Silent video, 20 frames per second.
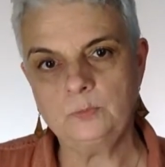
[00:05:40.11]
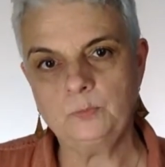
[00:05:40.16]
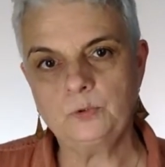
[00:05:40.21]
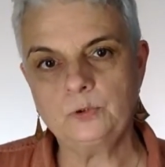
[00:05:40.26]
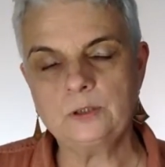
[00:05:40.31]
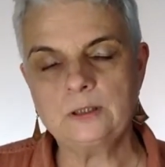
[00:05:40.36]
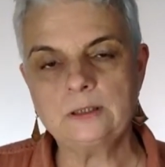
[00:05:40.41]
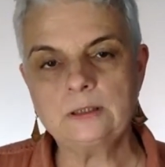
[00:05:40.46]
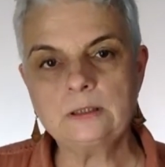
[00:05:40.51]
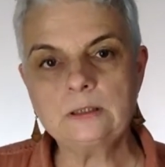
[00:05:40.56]

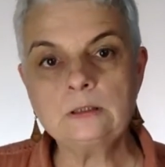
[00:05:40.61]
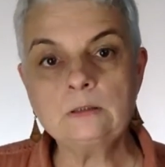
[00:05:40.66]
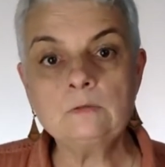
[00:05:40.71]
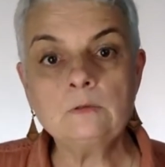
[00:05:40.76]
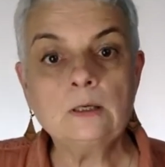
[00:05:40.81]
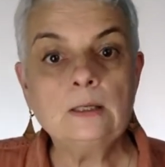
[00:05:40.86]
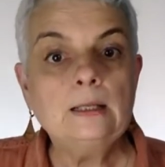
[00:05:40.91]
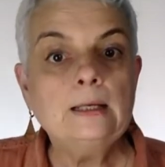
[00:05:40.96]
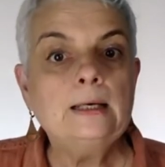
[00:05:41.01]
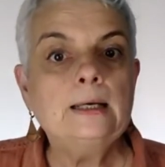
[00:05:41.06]

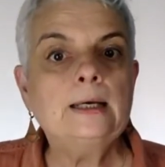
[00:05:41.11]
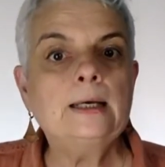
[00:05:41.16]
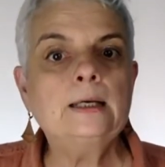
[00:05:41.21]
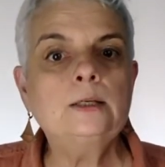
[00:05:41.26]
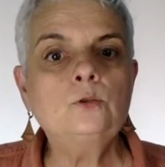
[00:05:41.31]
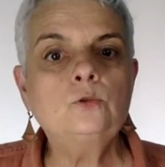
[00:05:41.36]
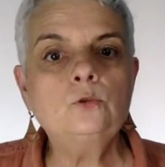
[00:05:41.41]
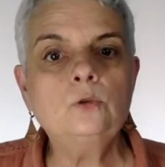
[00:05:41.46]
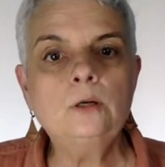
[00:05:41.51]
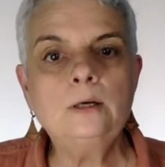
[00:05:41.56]
positive
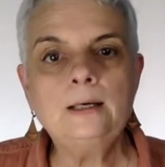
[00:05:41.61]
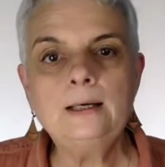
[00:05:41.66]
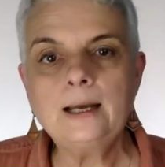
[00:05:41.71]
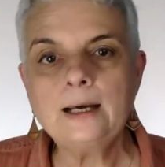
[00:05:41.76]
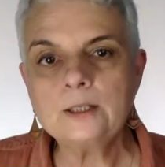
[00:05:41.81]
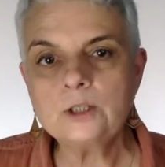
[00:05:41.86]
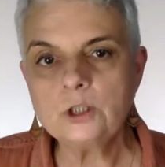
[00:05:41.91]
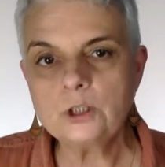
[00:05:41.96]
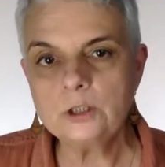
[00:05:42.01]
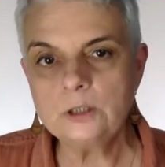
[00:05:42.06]
et de
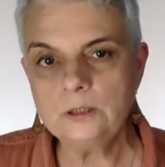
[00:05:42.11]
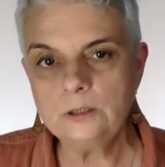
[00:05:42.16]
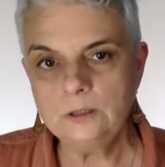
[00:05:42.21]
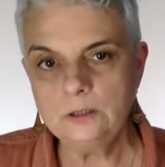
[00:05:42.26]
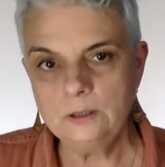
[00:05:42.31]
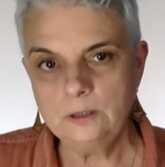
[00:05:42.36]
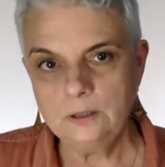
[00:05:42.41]
lâcher